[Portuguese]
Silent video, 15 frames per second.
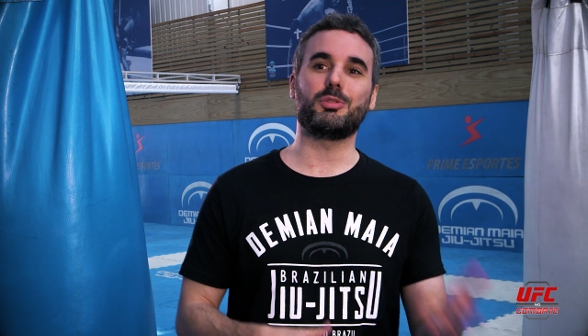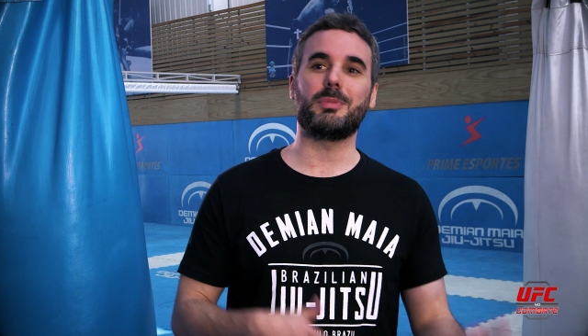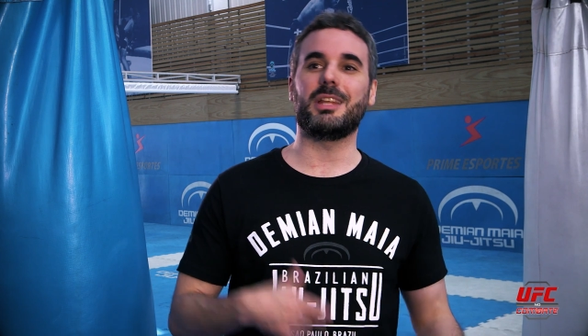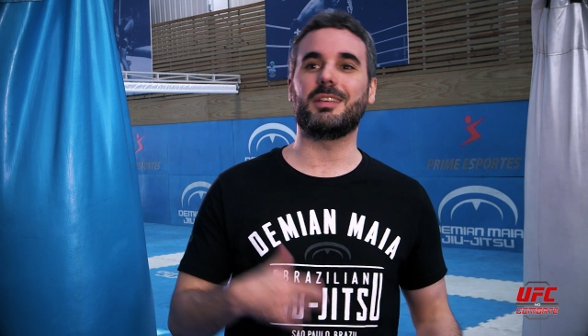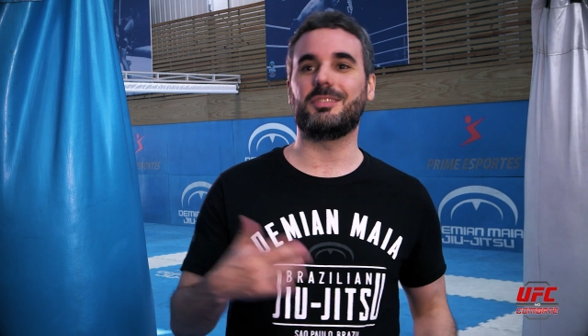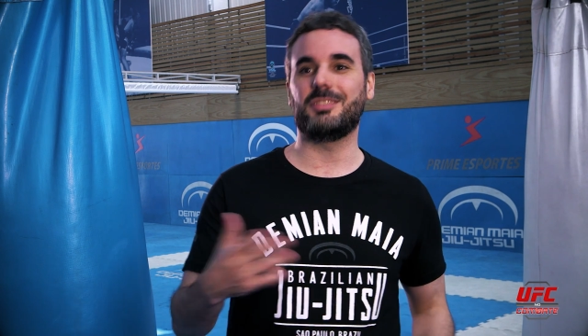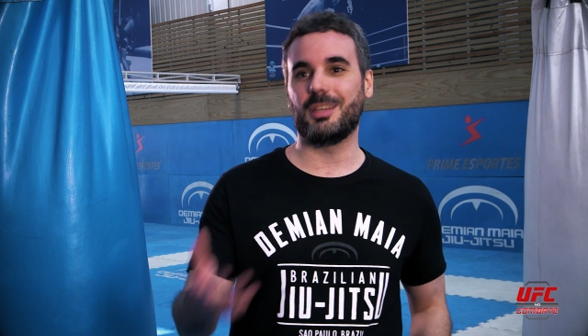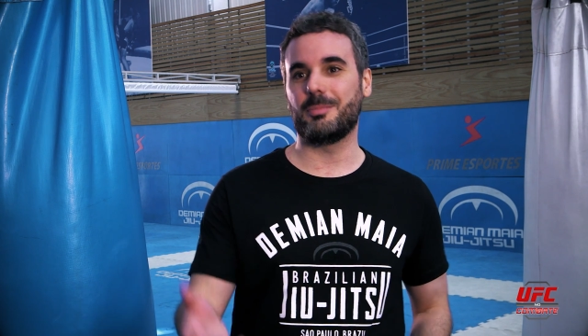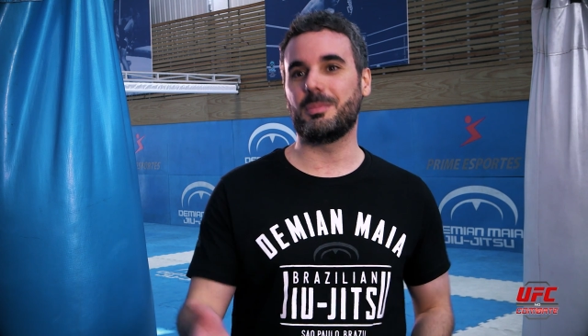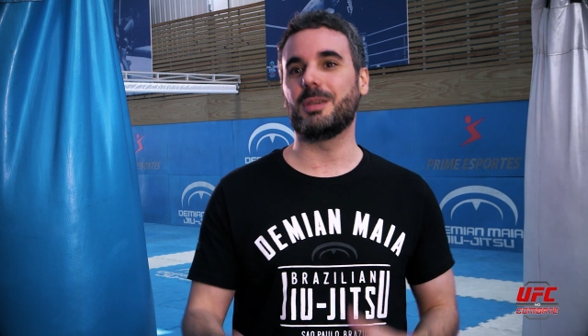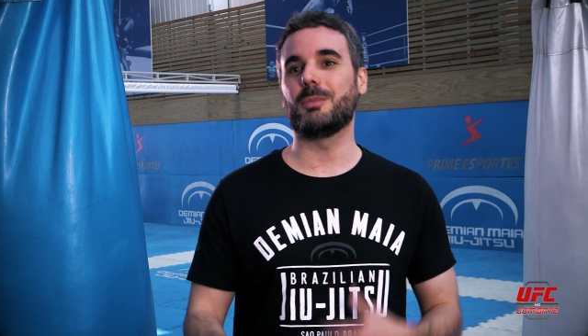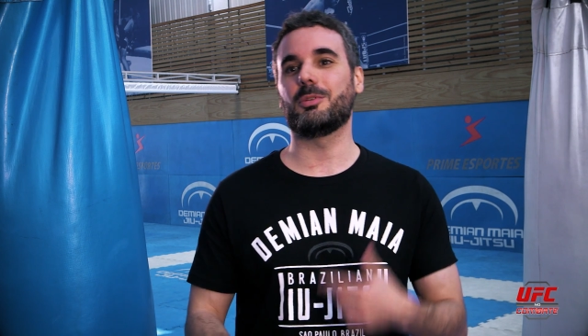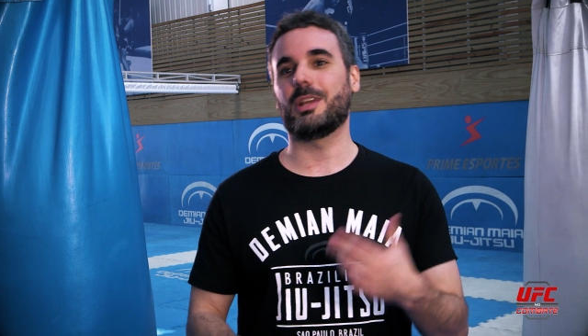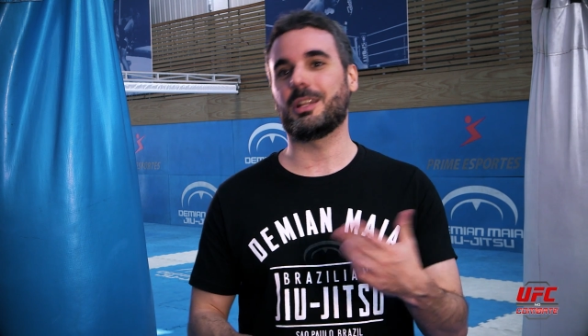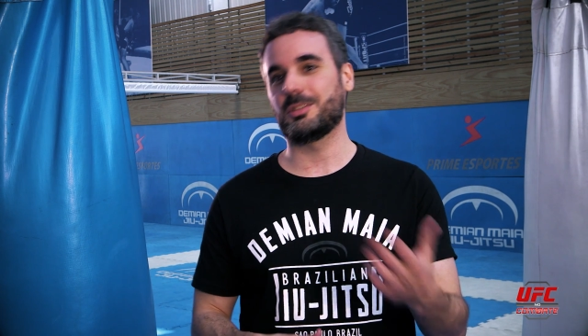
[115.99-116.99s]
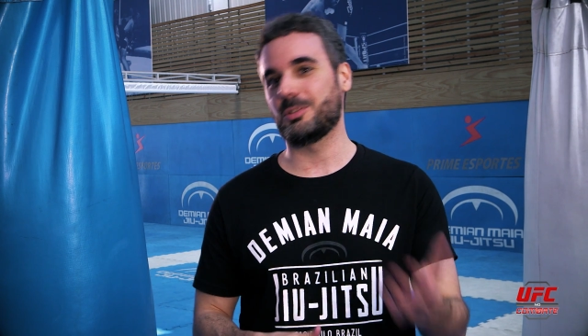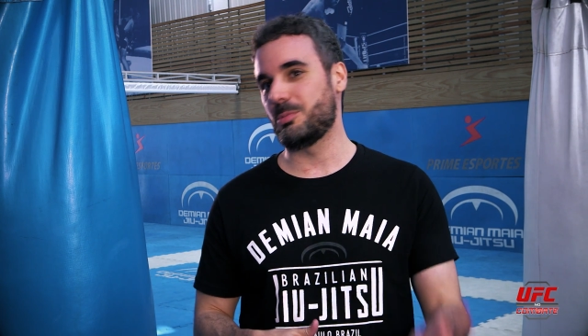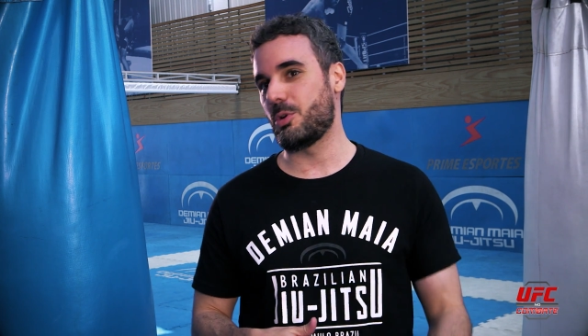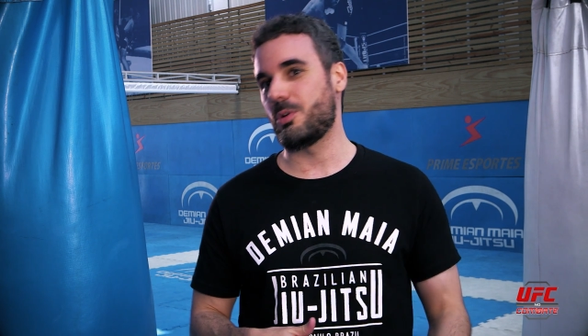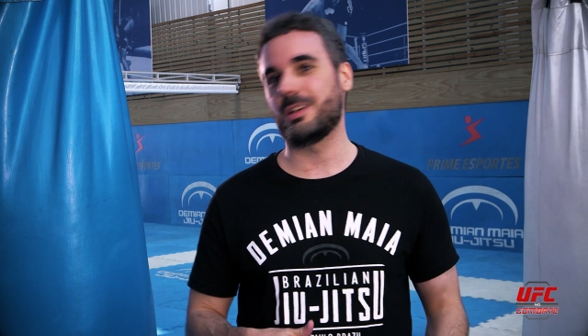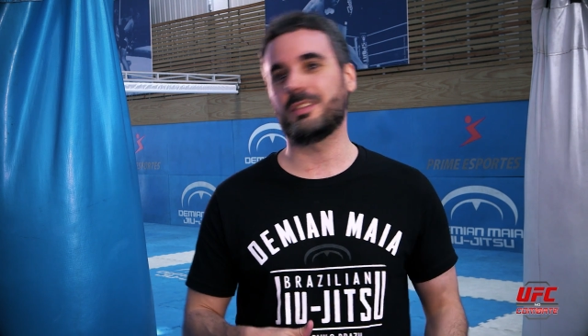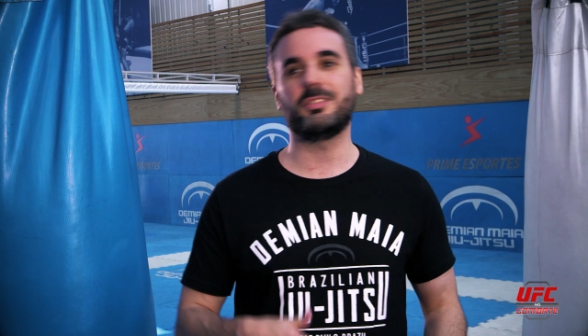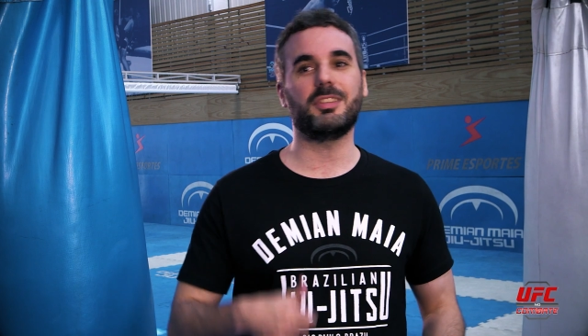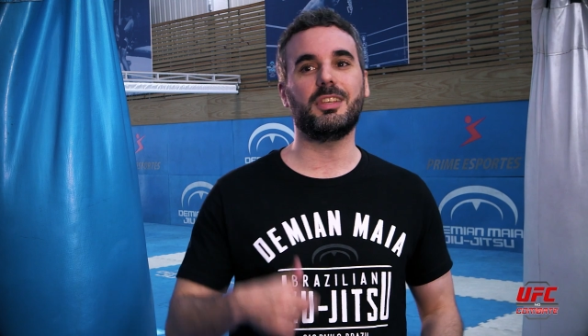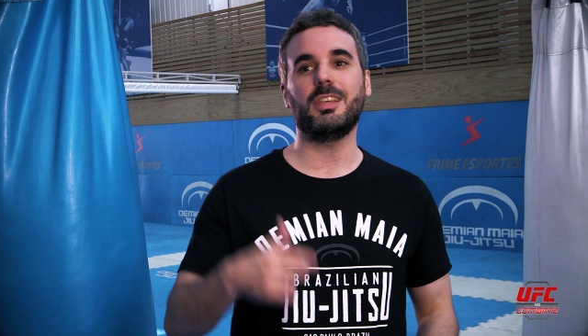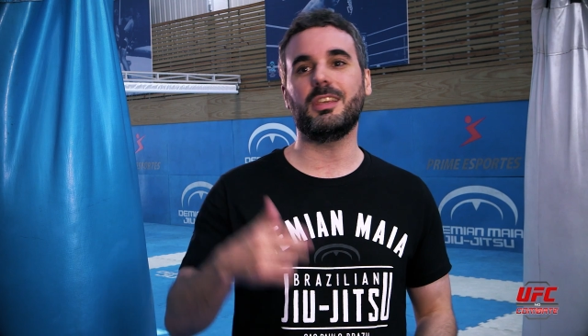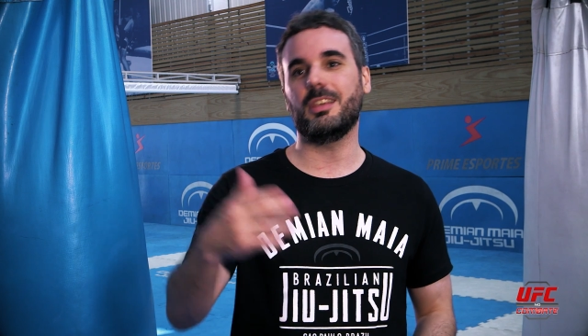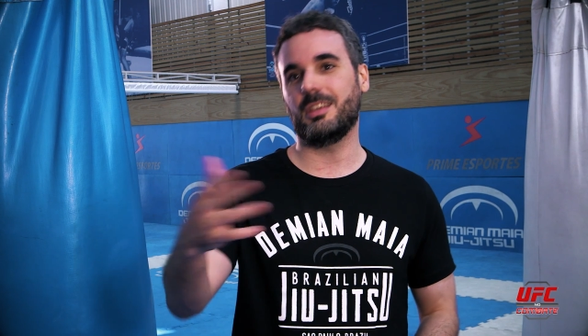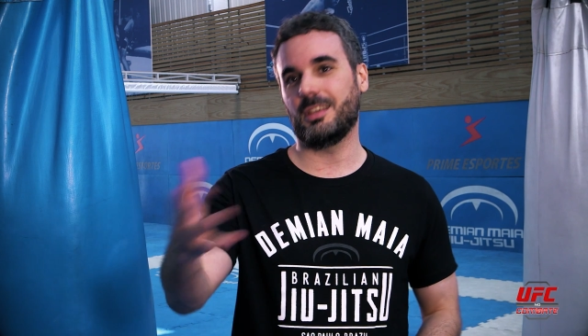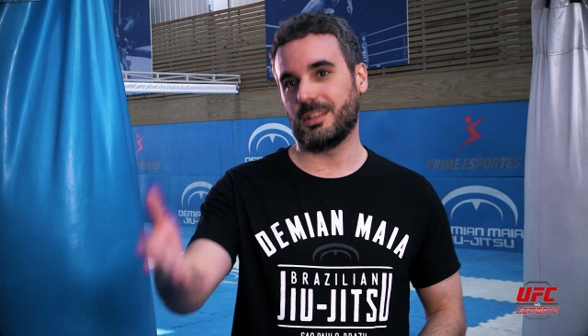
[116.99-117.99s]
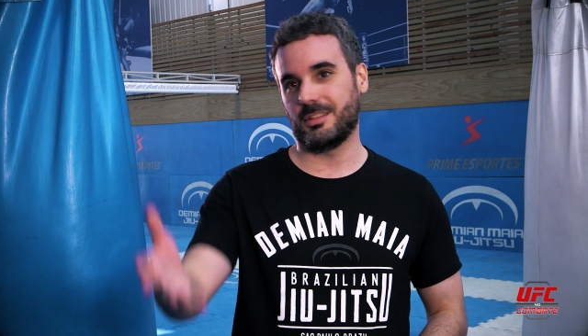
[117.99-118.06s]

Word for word: não merecia mesmo, não era tão bom assim,